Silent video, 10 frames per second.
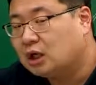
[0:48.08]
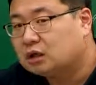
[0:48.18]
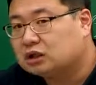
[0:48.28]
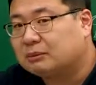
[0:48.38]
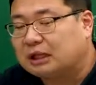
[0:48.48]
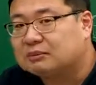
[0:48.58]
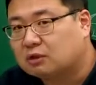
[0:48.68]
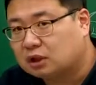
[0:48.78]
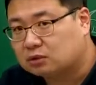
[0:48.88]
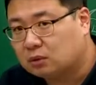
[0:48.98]
그 다음에 남는 걸
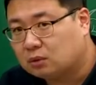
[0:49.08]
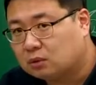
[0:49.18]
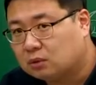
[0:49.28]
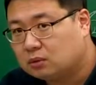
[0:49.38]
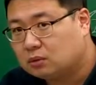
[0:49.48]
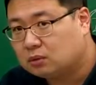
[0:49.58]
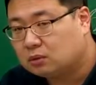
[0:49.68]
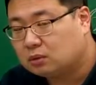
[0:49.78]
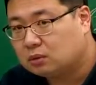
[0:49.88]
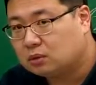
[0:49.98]
가지고
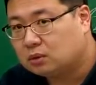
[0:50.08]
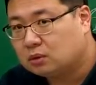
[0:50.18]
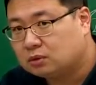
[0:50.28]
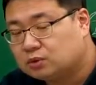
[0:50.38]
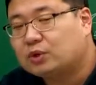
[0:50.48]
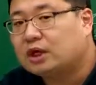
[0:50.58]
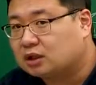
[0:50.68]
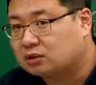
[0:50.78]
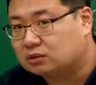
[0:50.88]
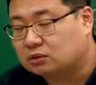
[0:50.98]
쪼개야
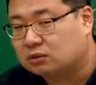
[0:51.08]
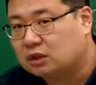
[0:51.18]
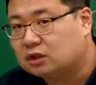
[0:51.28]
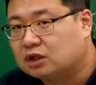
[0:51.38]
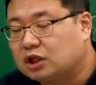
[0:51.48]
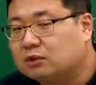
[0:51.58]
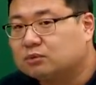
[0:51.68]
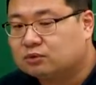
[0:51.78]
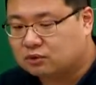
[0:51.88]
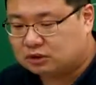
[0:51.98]
되는 거죠.
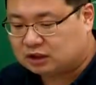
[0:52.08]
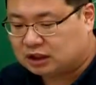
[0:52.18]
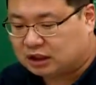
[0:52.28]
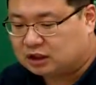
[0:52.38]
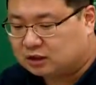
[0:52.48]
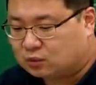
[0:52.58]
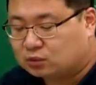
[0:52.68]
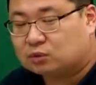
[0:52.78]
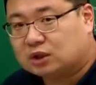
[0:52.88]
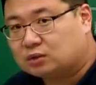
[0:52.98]
기여분권자인
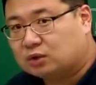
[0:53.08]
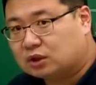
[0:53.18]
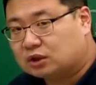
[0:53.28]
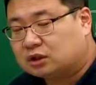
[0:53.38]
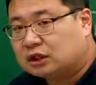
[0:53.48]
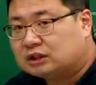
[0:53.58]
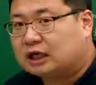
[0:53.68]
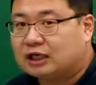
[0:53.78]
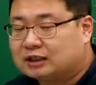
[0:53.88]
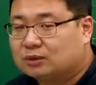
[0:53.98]
공동상속인은
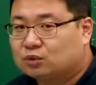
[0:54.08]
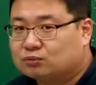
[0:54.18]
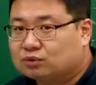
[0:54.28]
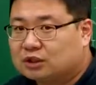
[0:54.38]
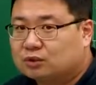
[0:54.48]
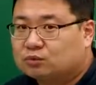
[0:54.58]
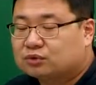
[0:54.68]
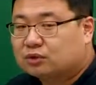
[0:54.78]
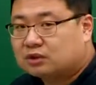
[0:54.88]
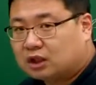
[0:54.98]
자기 상속분은
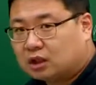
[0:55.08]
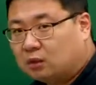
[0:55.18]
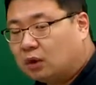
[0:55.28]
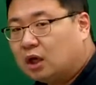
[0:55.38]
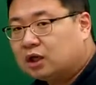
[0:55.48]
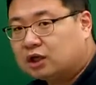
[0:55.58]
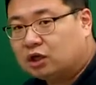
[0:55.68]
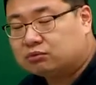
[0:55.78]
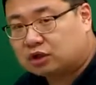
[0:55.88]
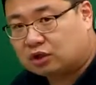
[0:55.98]
상속분대로 챙기고
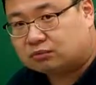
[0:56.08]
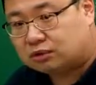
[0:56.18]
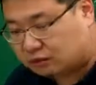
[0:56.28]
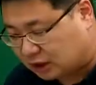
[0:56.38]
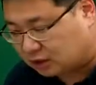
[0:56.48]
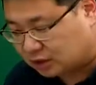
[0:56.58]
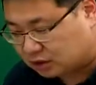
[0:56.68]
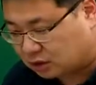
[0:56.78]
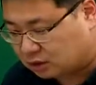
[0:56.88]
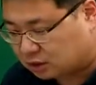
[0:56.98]
기여분은 기여분대로 챙겨야
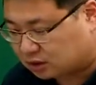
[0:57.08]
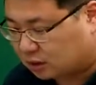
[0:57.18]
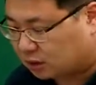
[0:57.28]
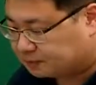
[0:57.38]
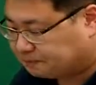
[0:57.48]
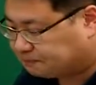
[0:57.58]
되죠. 그래서